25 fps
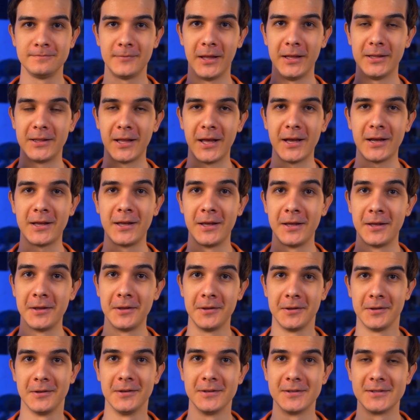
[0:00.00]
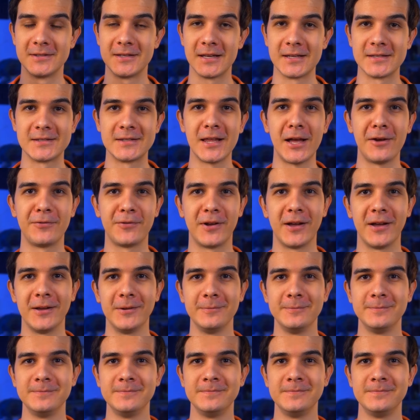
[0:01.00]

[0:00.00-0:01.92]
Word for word: Итак, заставка.